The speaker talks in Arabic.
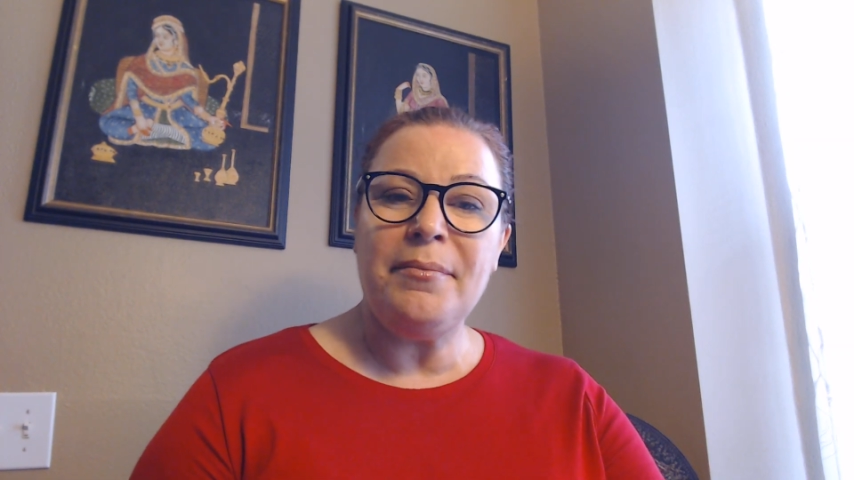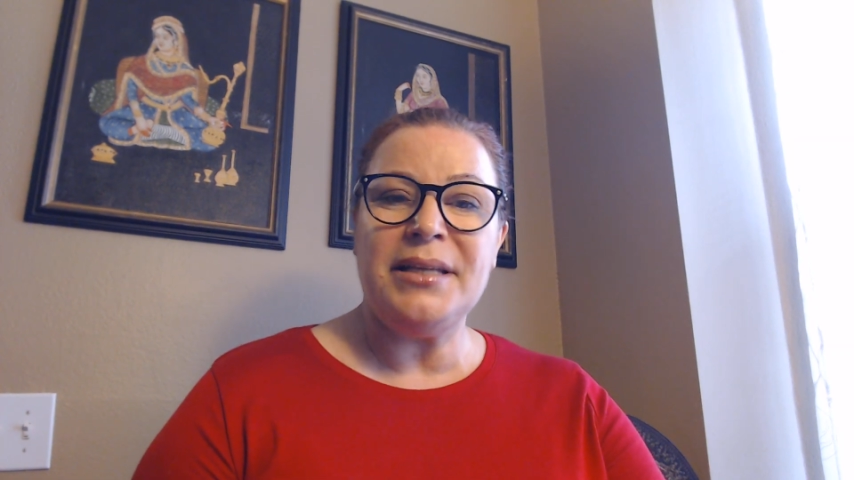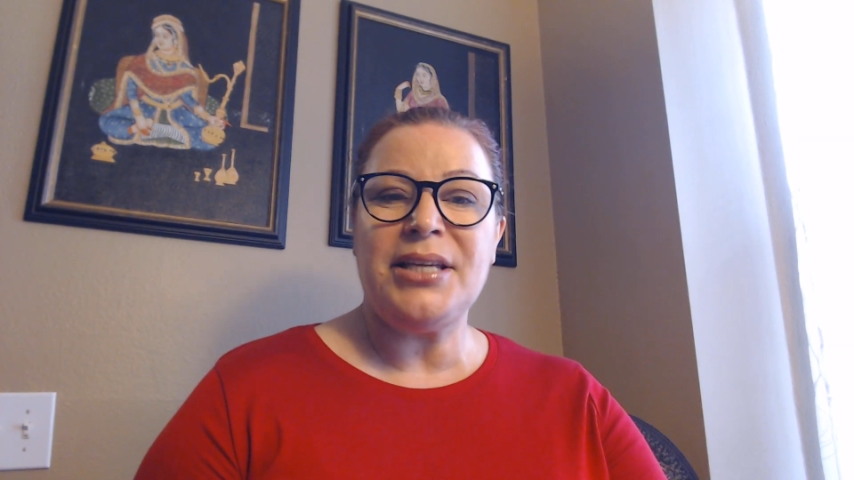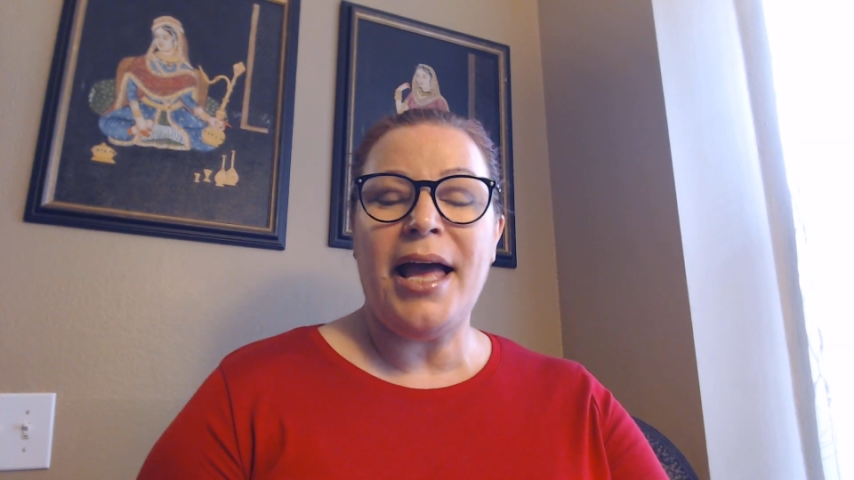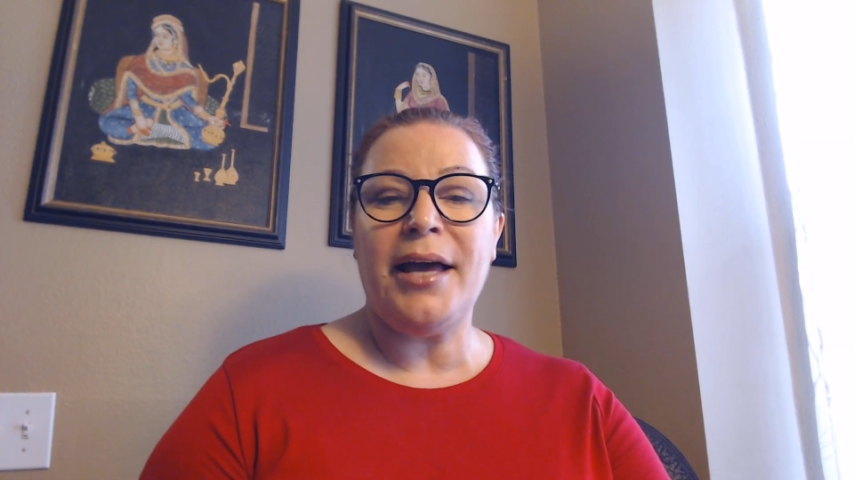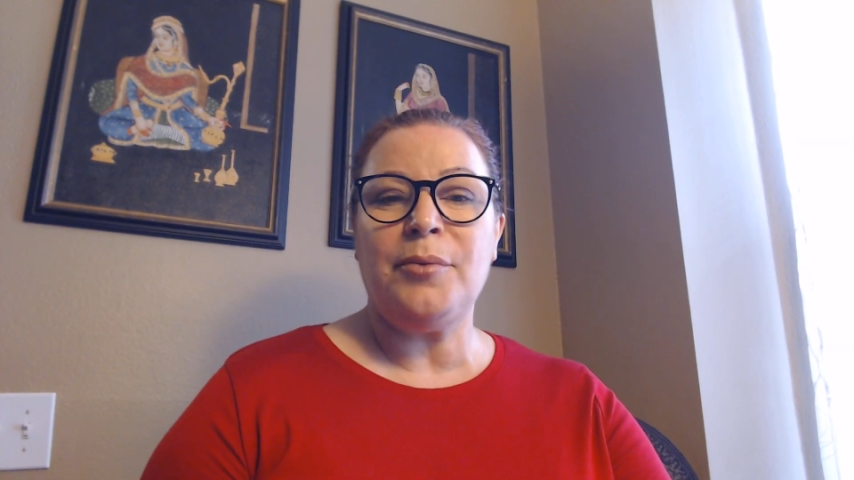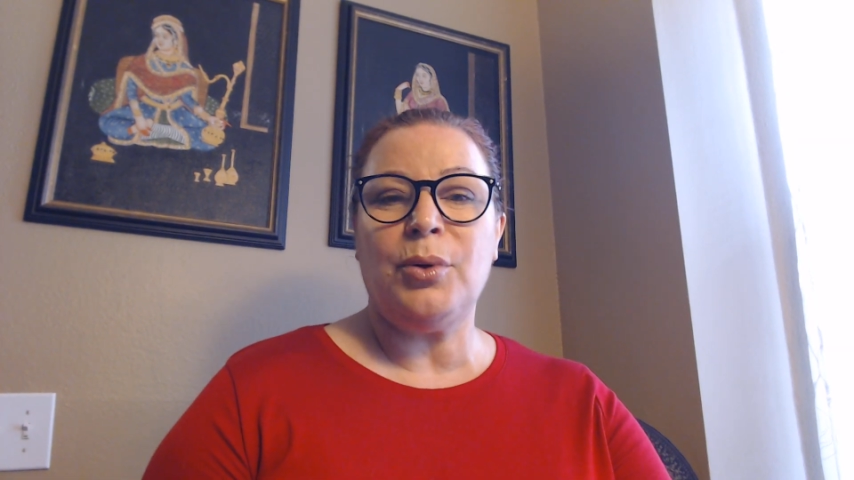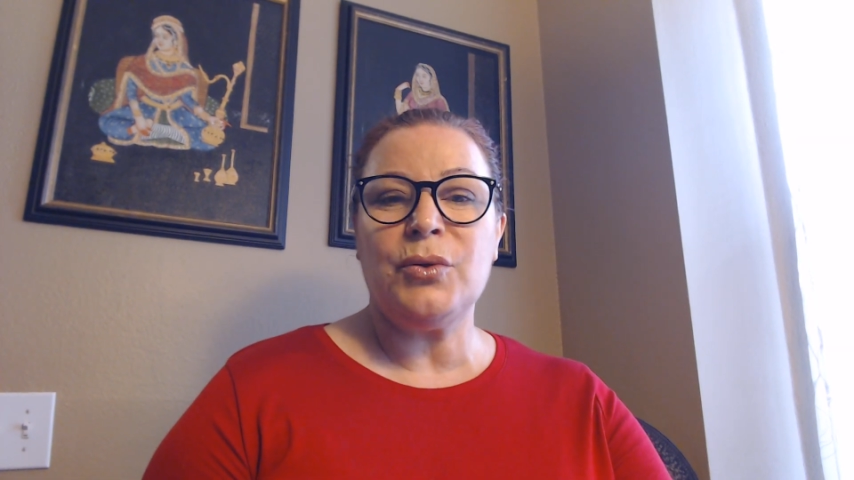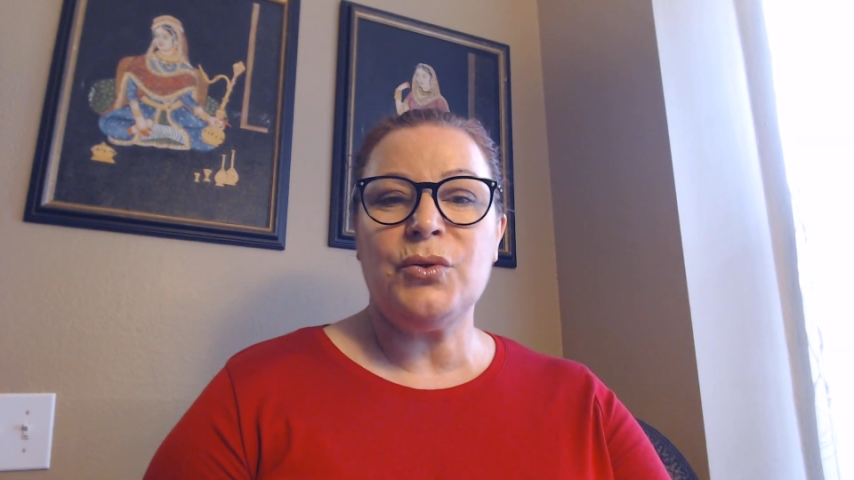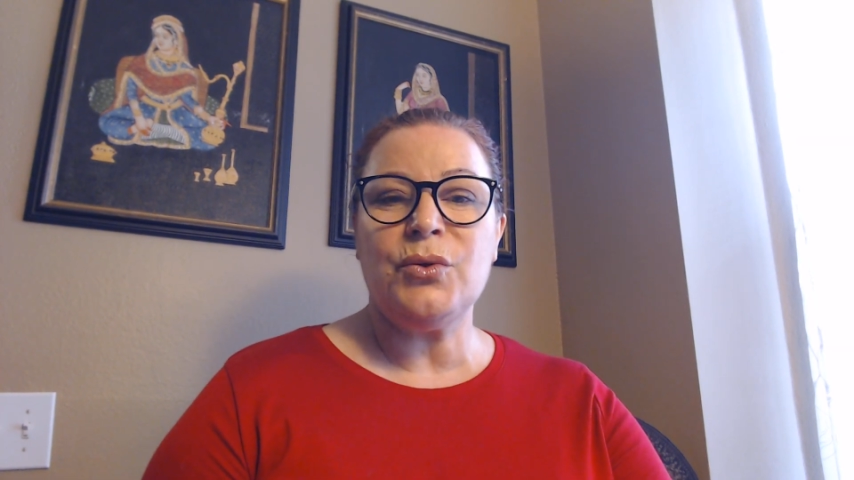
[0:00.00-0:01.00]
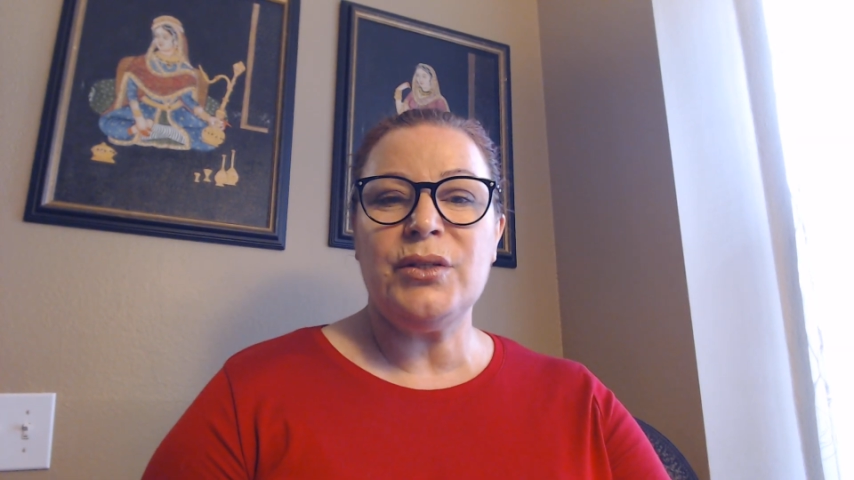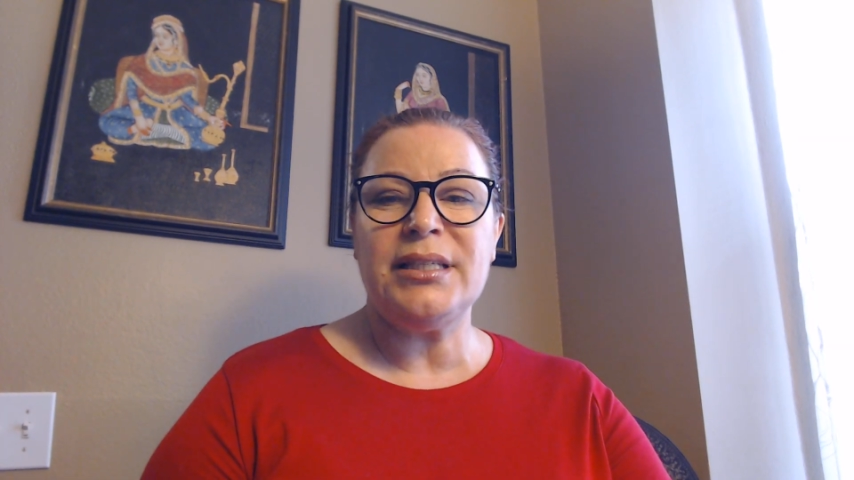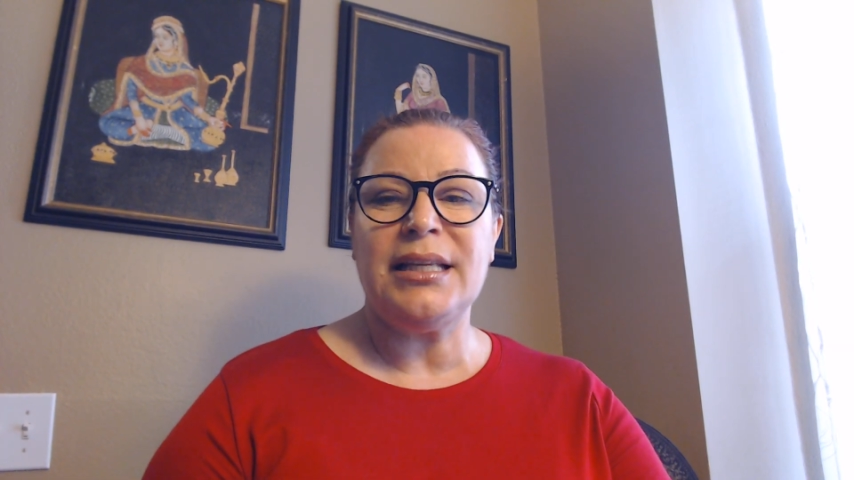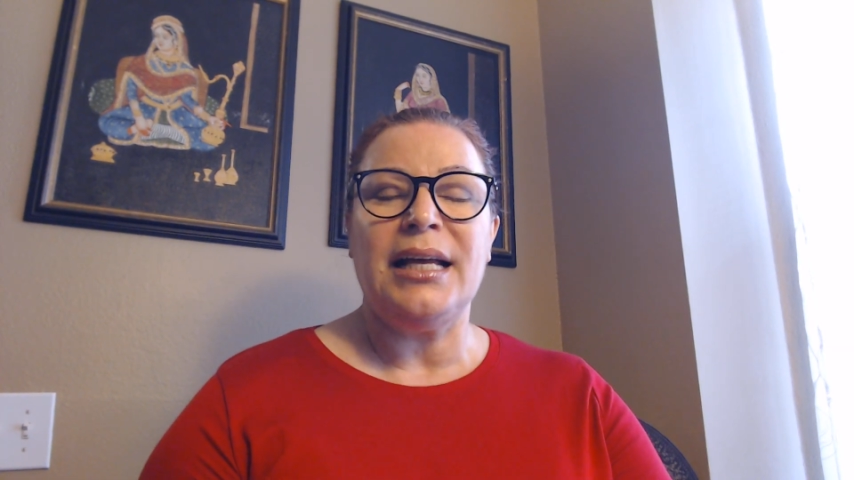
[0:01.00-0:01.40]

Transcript: بشائر بخصوص